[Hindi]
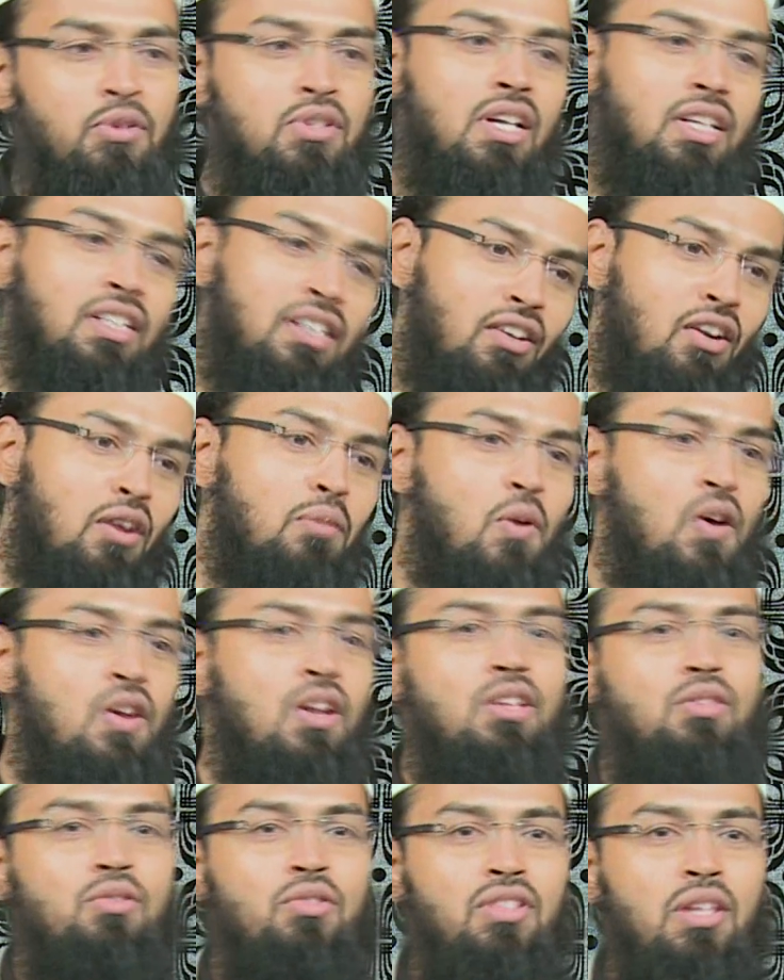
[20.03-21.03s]
मुजक्कर और
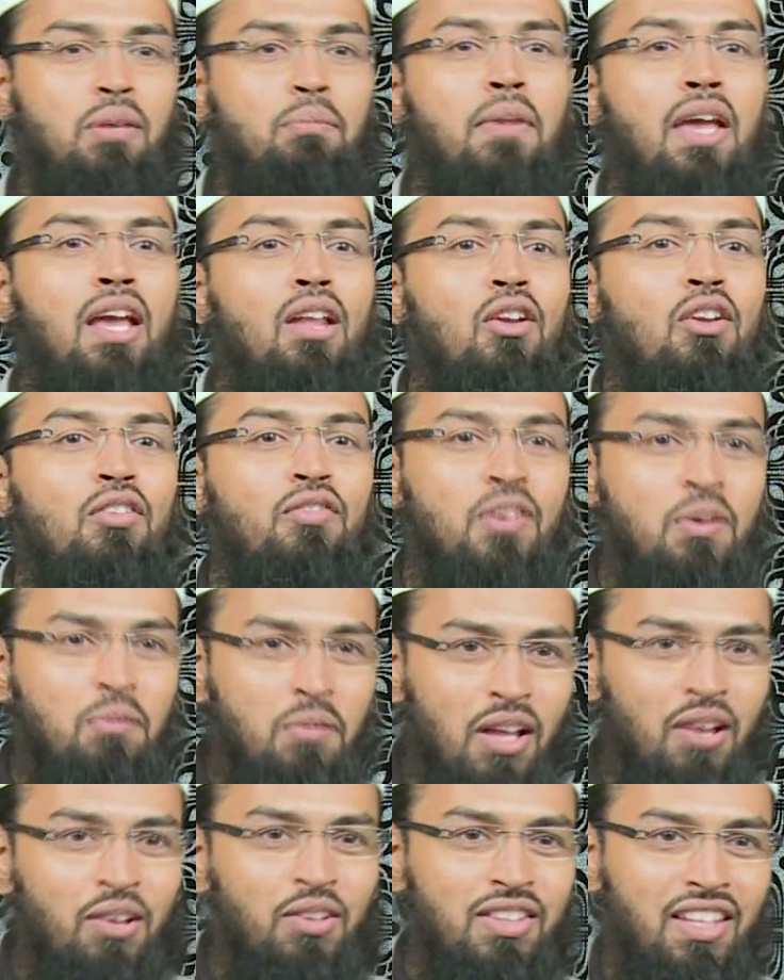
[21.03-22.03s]
मोनस होते हैं मेल और
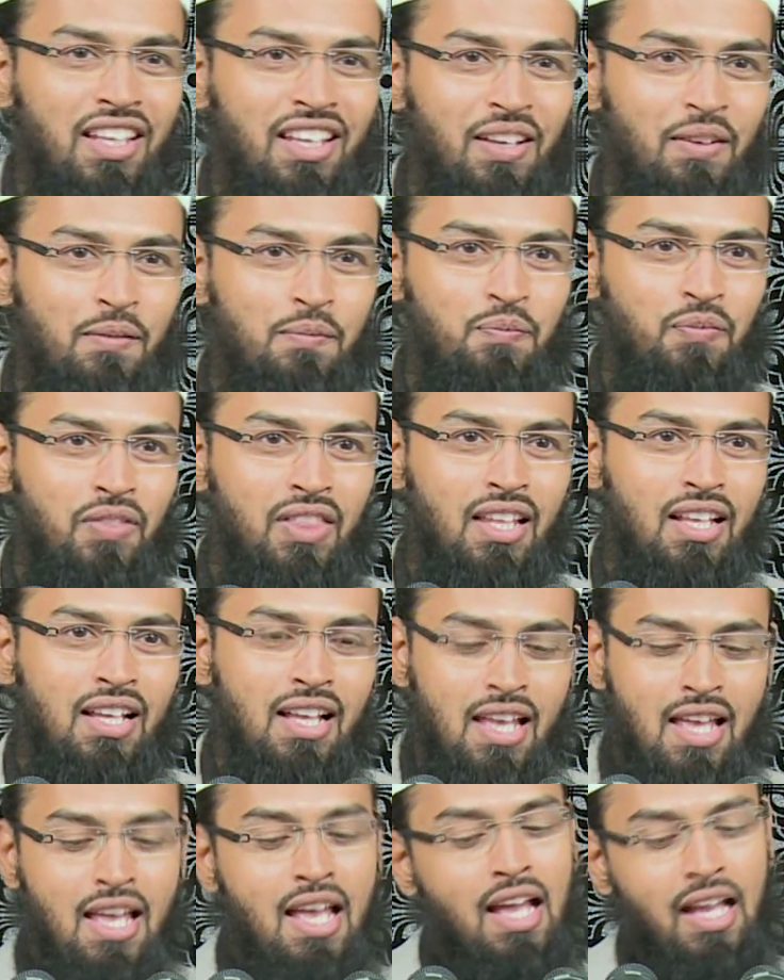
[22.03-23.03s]
फीमेल होते
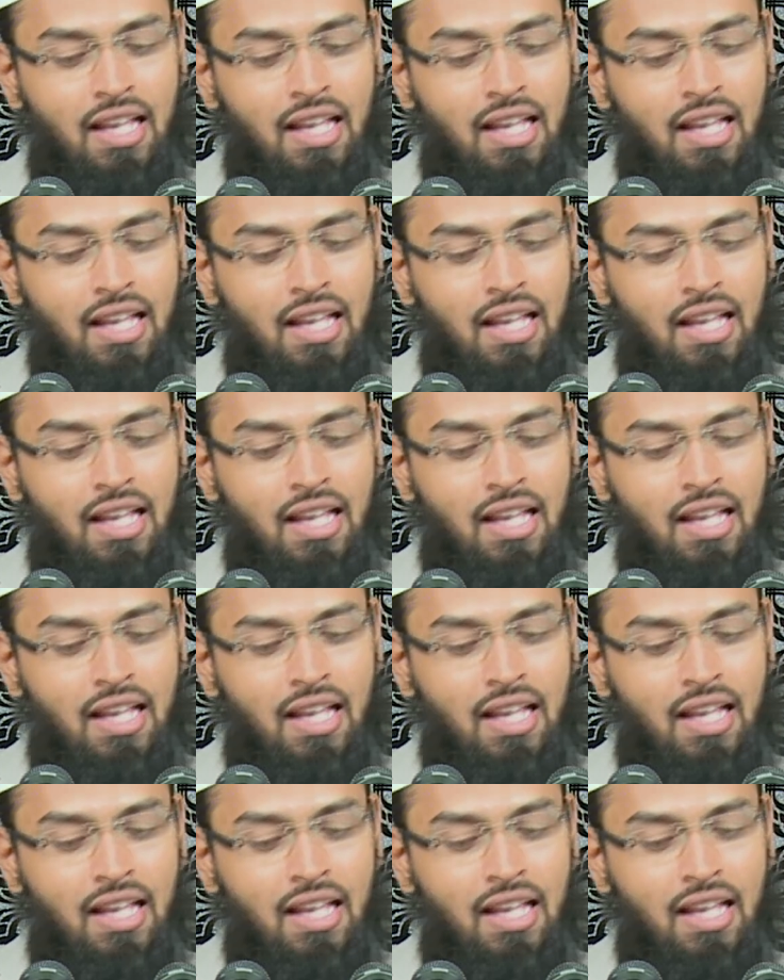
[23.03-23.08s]
हैं